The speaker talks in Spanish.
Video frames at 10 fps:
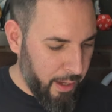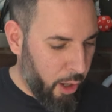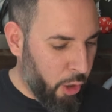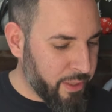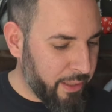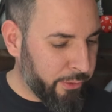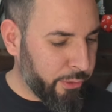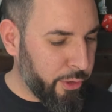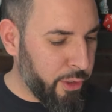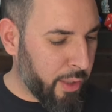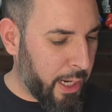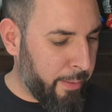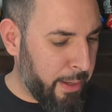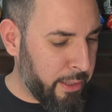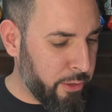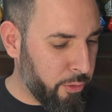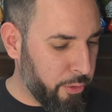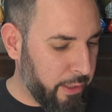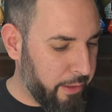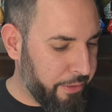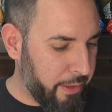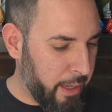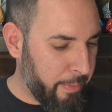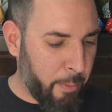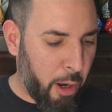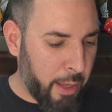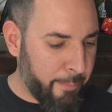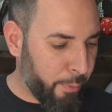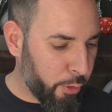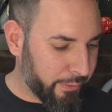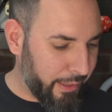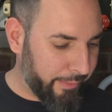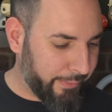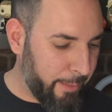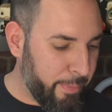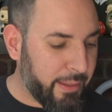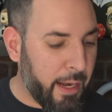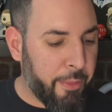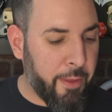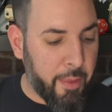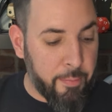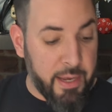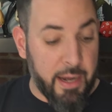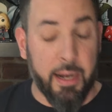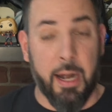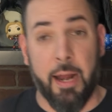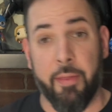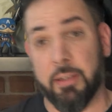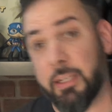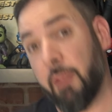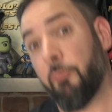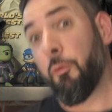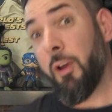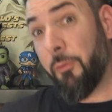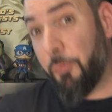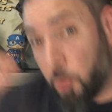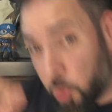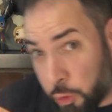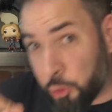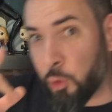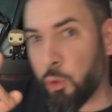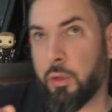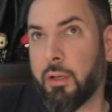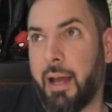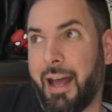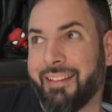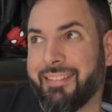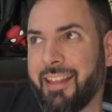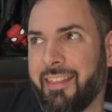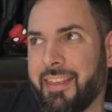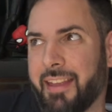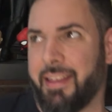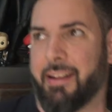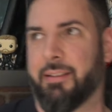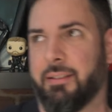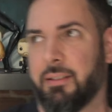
José Antonio Cabello dice, vamos a lo importante, Vita la Cerda viene a Granada. fue justo antes de ayer.